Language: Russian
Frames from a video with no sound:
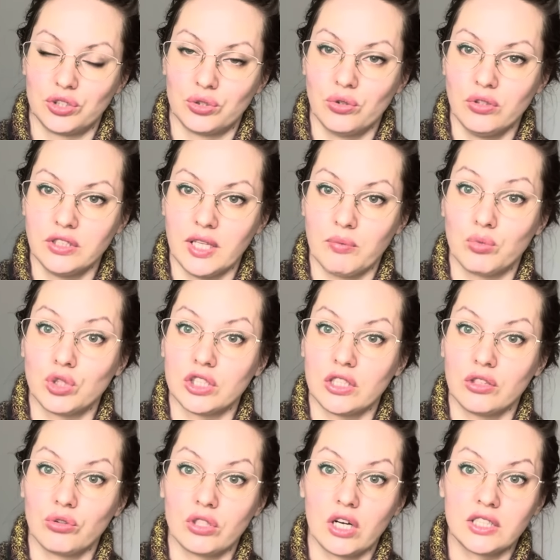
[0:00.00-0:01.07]
желтая, может,
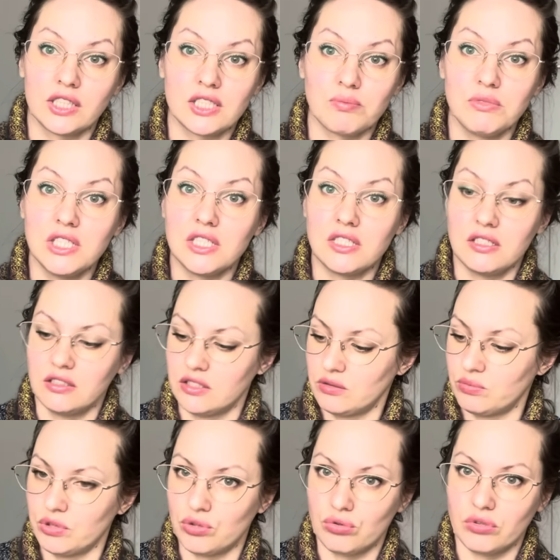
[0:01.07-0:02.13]
оно как-то сместилось
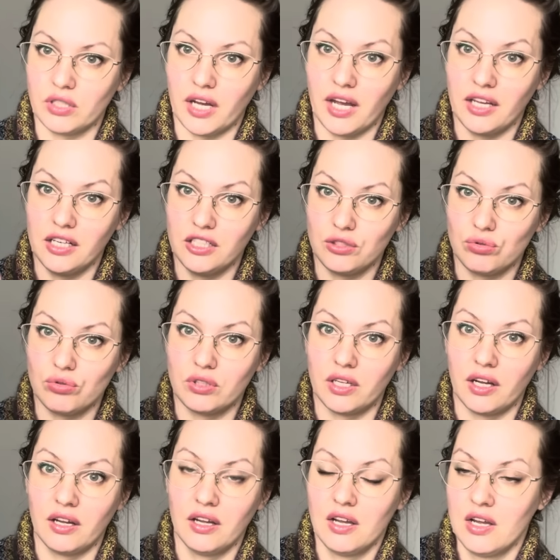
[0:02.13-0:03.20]
бы сюда или
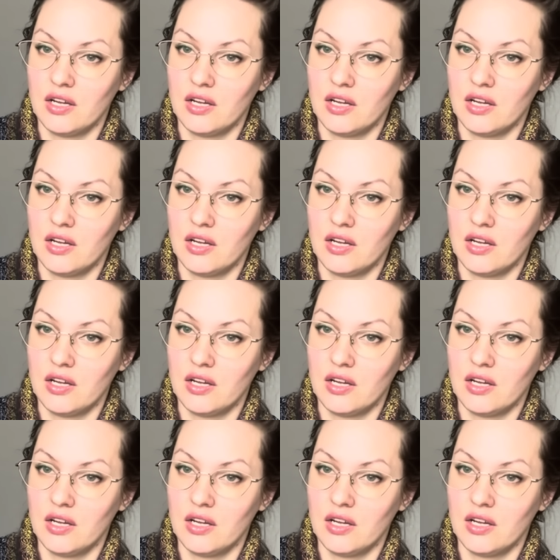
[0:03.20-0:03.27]
сюда.